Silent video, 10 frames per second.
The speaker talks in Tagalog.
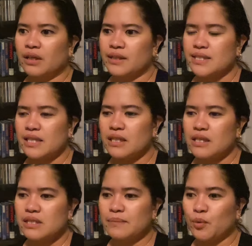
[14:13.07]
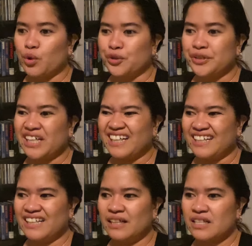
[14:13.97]
Kasi iniisip ko
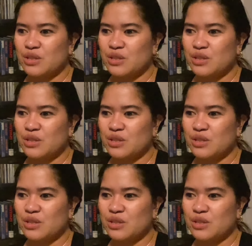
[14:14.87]
na